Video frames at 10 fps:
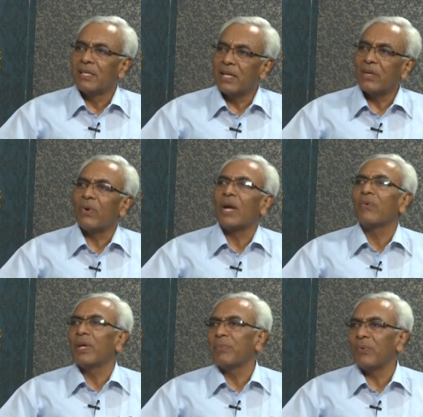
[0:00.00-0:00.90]
నేను
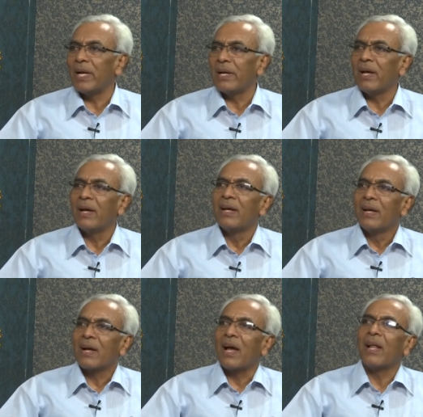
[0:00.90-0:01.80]
అటువైపు వెళ్ళిన
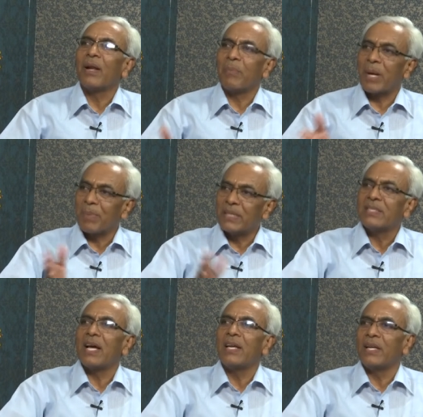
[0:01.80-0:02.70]
కళల
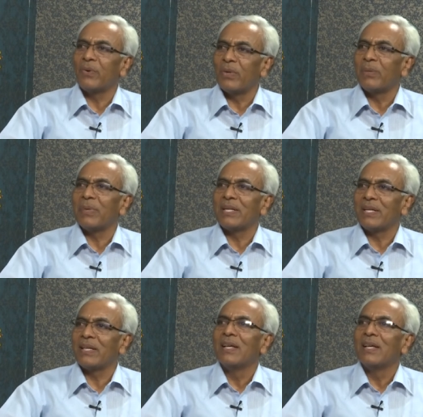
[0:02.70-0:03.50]
ప్రపంచాన్ని వదిలిపెట్టి